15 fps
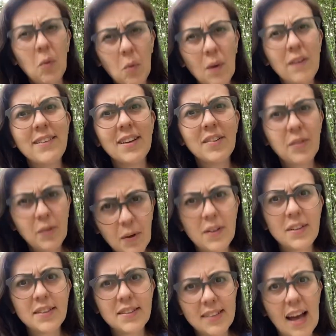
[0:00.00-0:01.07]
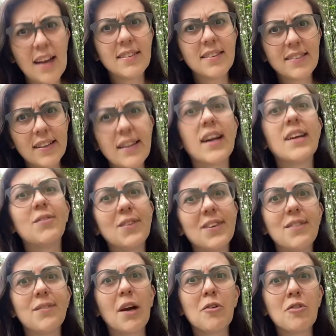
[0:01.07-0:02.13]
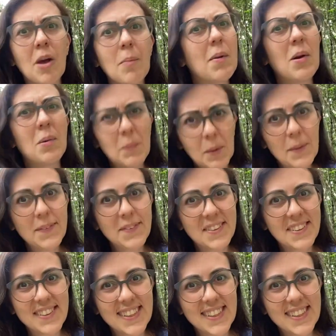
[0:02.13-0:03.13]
Quantas cores dessas será que você vai achar pelo mundo?